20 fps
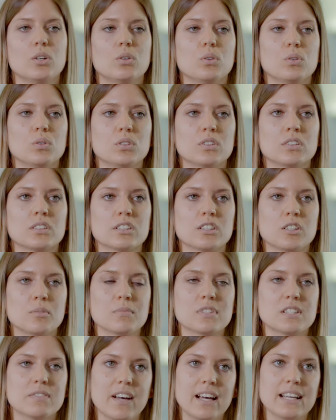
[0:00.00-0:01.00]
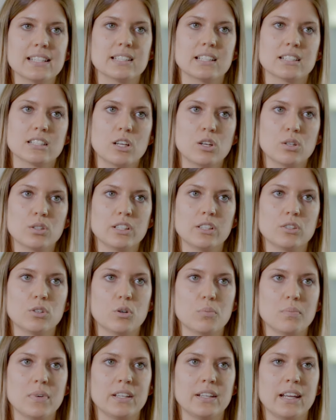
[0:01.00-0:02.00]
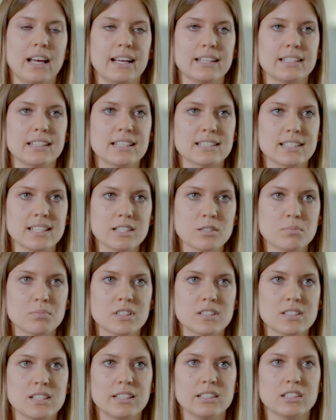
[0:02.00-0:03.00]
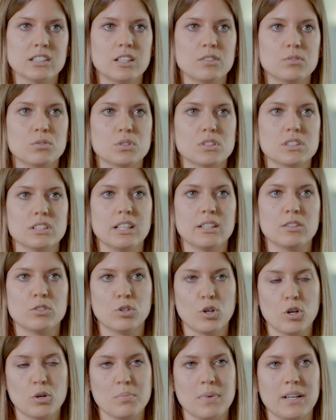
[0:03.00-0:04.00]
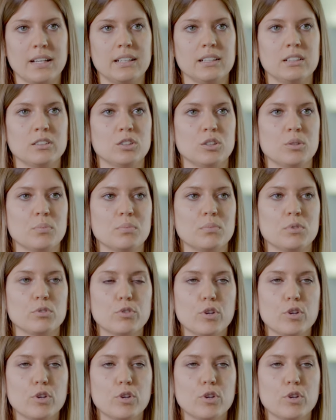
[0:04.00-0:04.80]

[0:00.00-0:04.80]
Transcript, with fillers: Und ähm, zwar ist das auch dann nochmal eine Art Assessment Center, wo sie nochmal ähm, ein